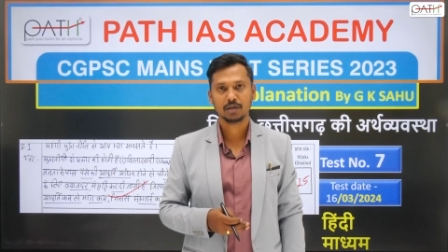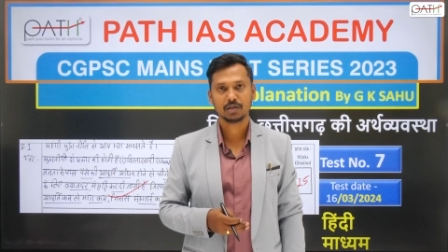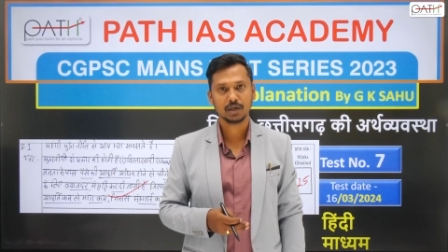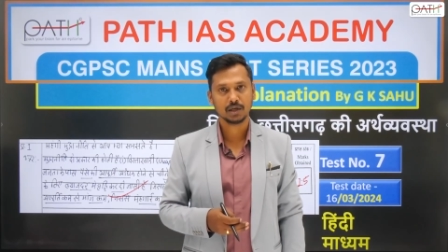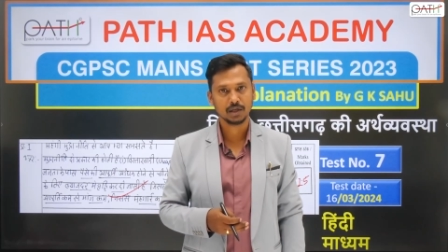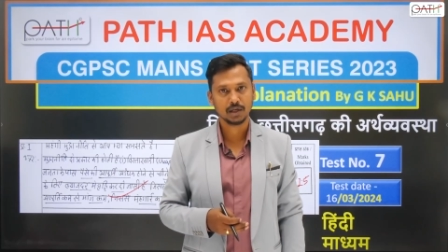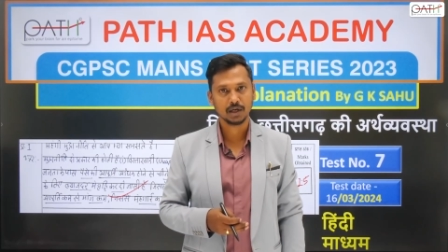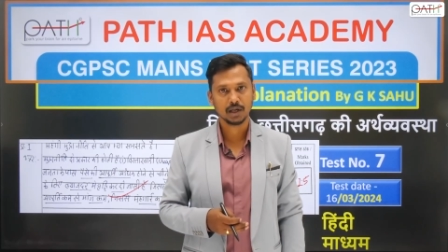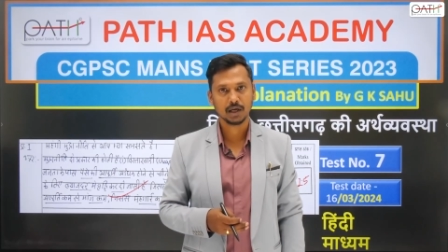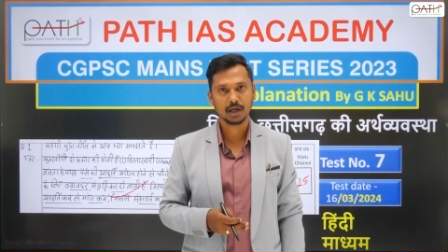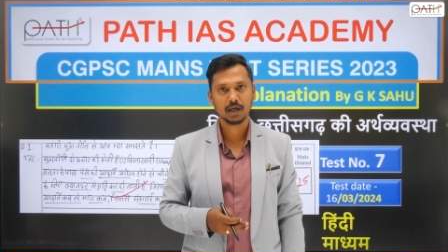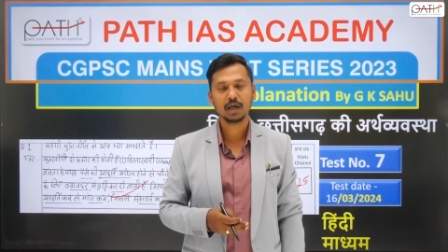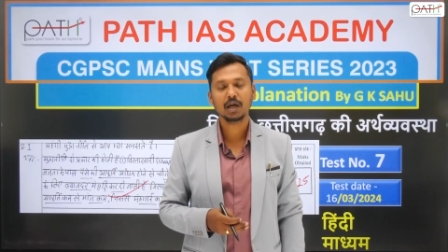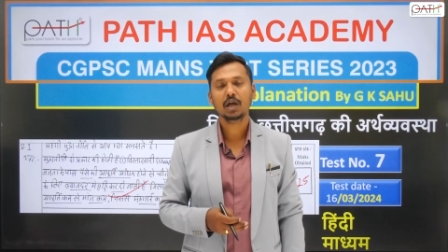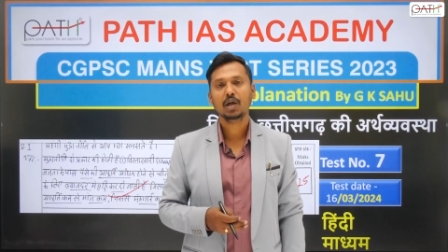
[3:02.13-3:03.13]
स्टडी
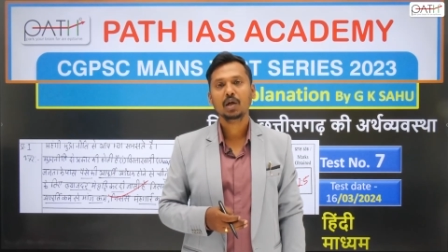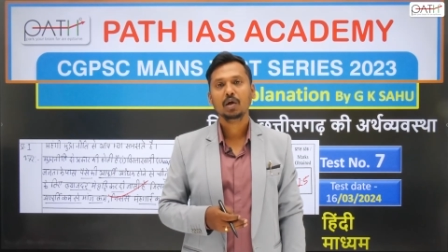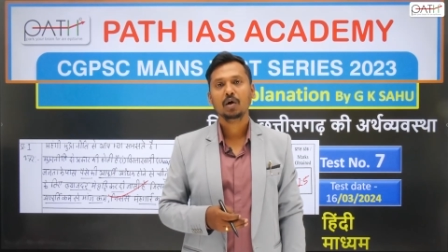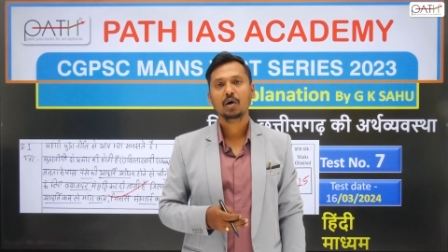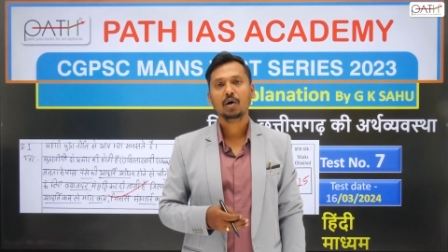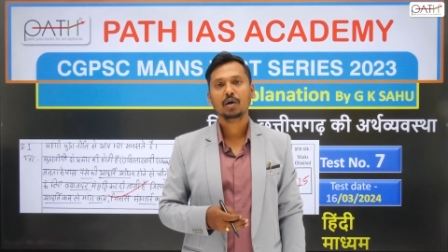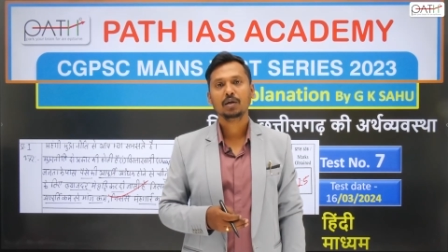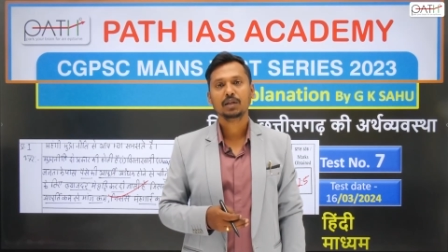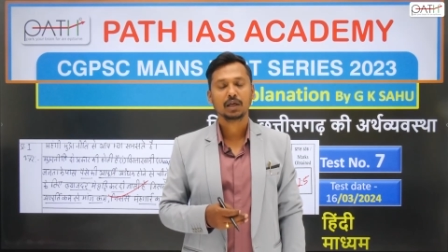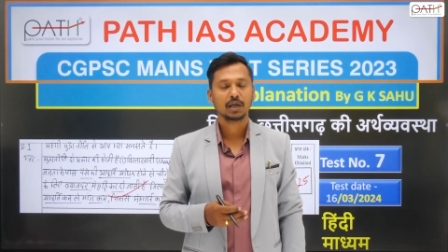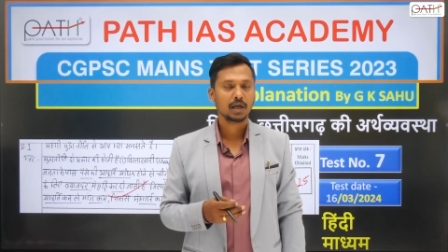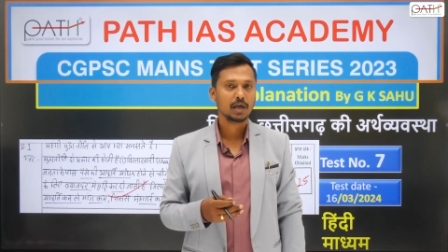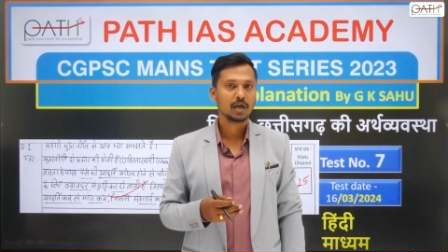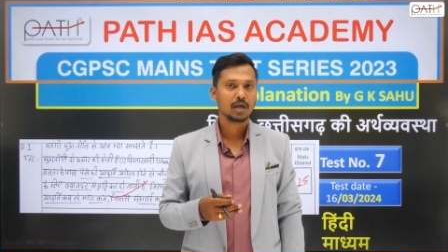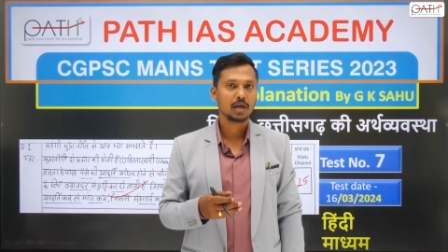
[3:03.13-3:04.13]
करेंगे और देखेंगे कि